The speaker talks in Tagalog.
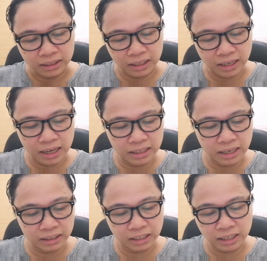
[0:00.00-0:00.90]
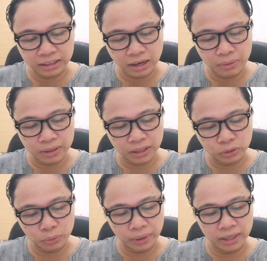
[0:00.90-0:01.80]
kalyeng tinatawag na
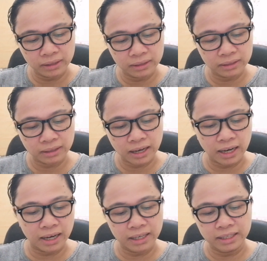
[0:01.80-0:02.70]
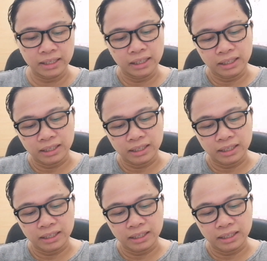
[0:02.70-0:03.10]
tuwid, ay,